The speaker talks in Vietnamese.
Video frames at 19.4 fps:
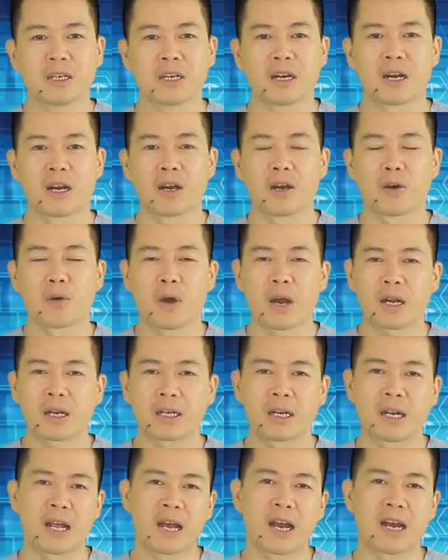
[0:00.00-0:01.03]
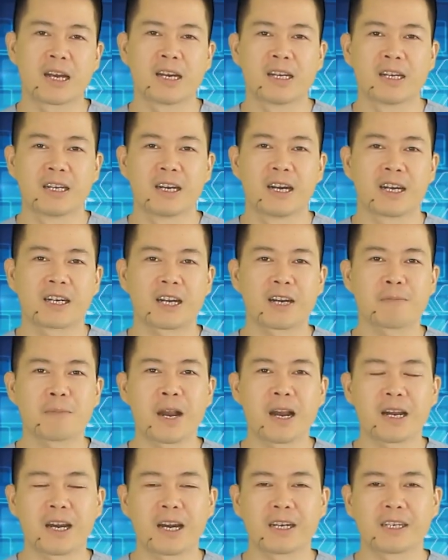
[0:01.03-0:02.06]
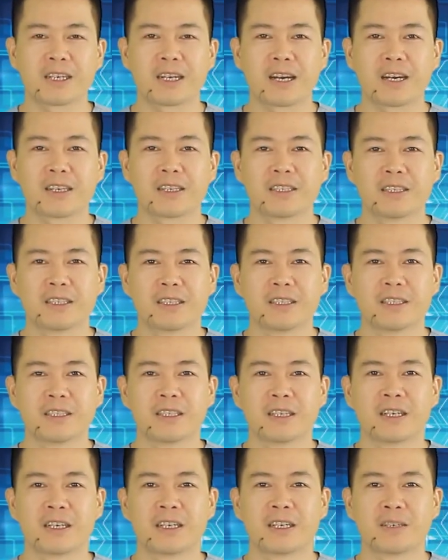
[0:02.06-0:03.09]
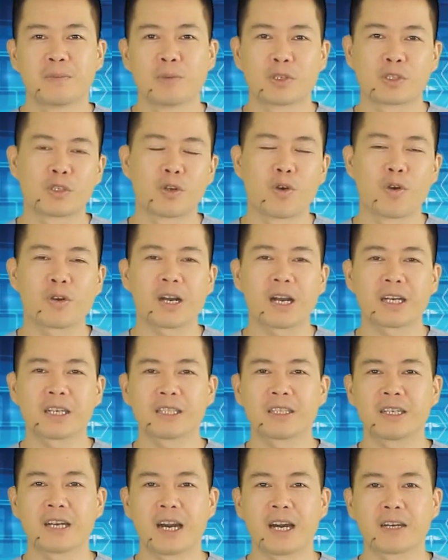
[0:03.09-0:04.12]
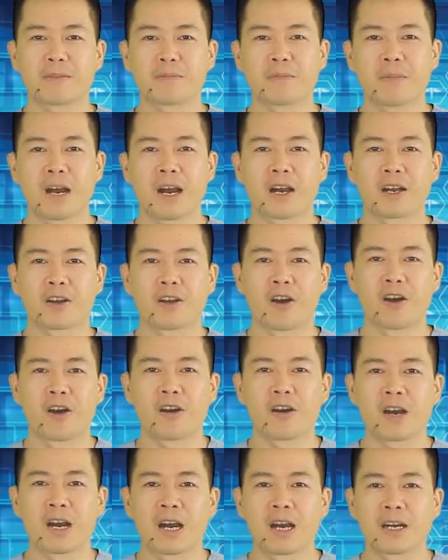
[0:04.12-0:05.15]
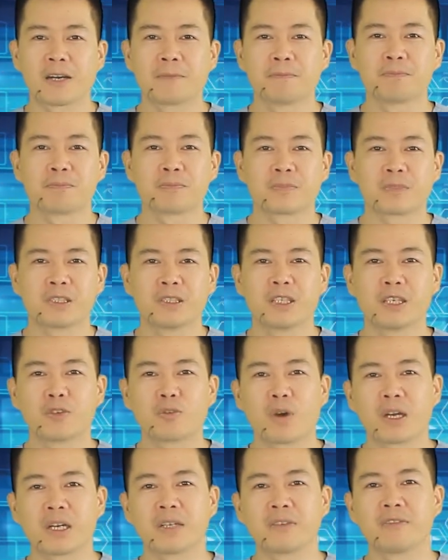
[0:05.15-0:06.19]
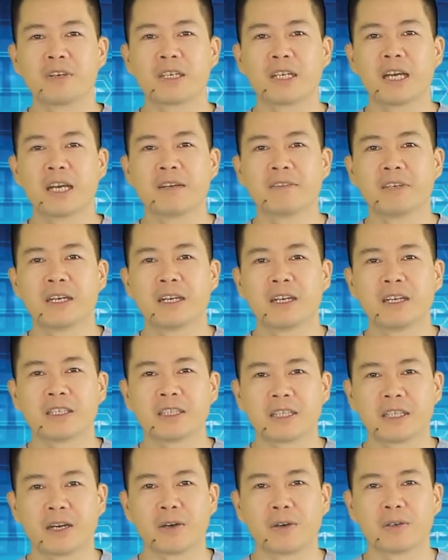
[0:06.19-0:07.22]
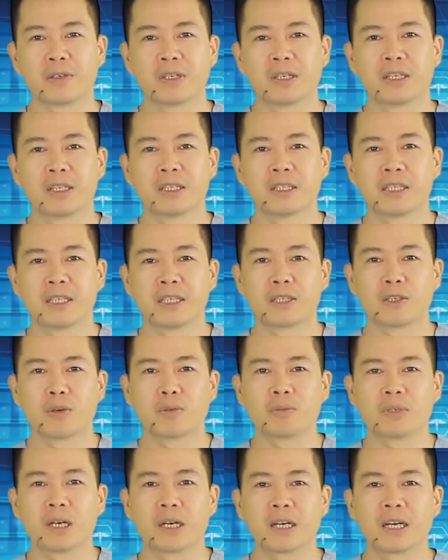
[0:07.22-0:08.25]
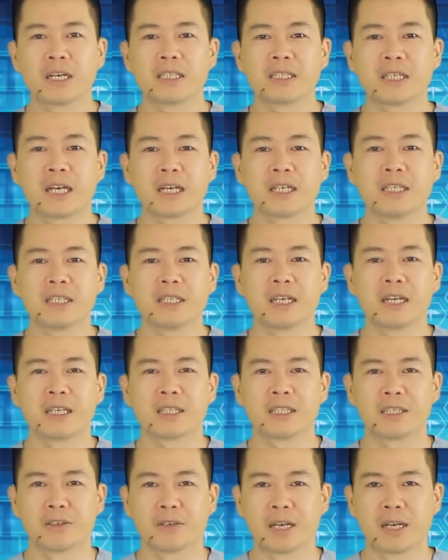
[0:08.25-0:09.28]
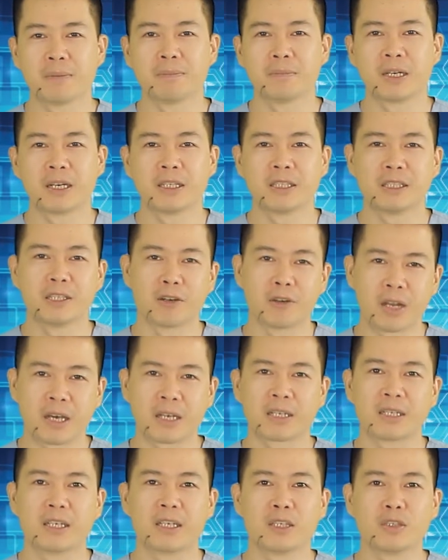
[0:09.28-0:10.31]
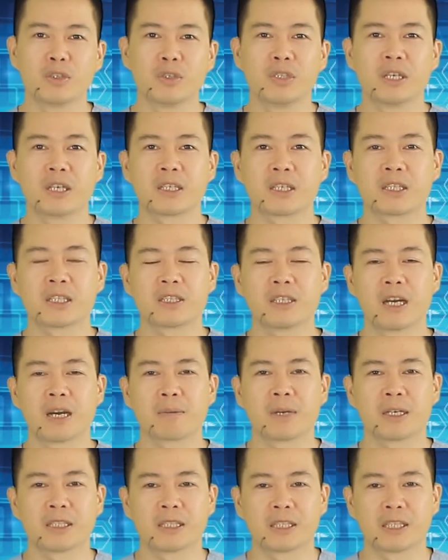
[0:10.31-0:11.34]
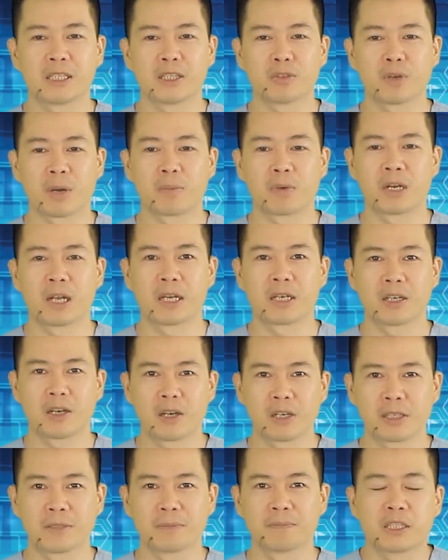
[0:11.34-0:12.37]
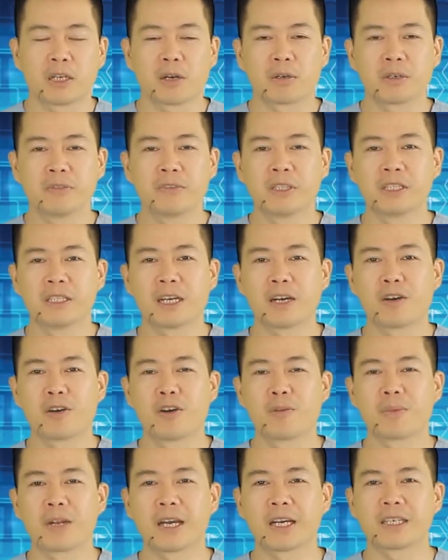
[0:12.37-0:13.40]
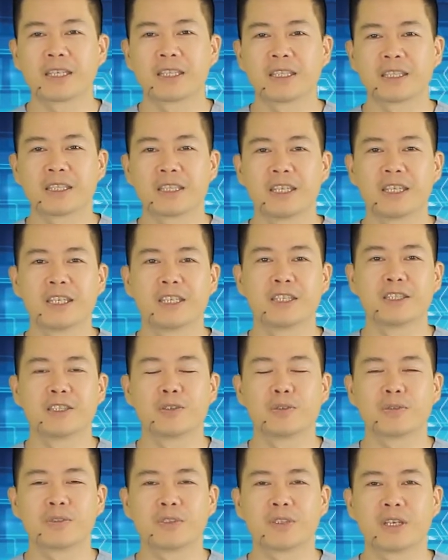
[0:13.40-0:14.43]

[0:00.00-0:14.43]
à, hoặc là à, các bác ăn à, à, một số các cái thức ăn mà có à, liên quan đến vấn đề về lợi tiểu thì cũng gây ra đi tiểu đêm nhiều lần. Tuy nhiên cái trường hợp này chỉ thỉnh thoảng một lần thôi. Trong cái video hôm nay thì chúng